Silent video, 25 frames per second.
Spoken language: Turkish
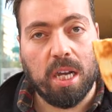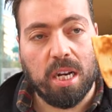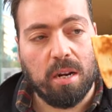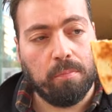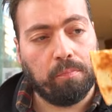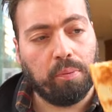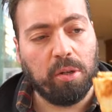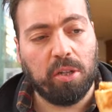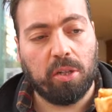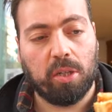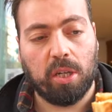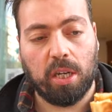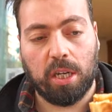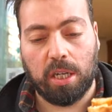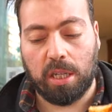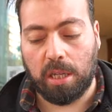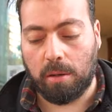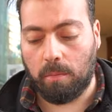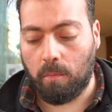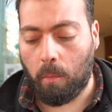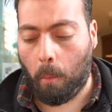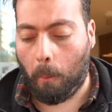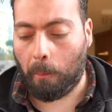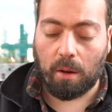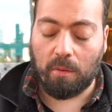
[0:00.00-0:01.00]
yeni pizza
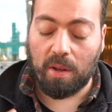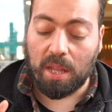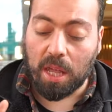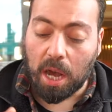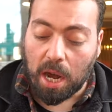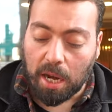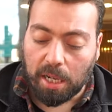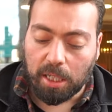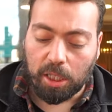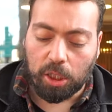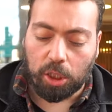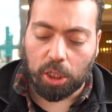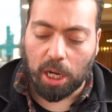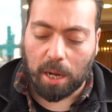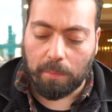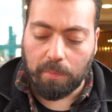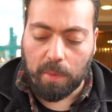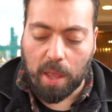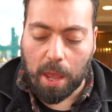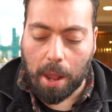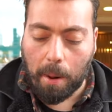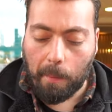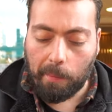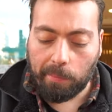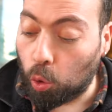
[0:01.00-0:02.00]
yedim ve daha
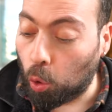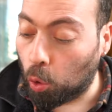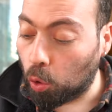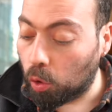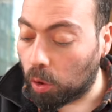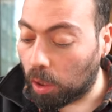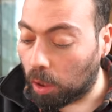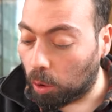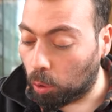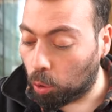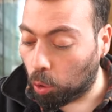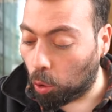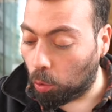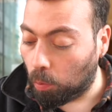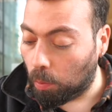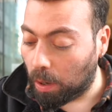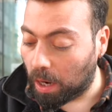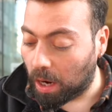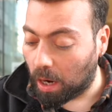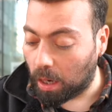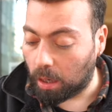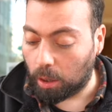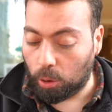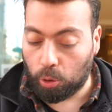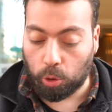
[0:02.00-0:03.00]
yiyeceğim de. Bu sosları çok
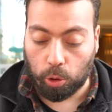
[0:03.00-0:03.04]
merak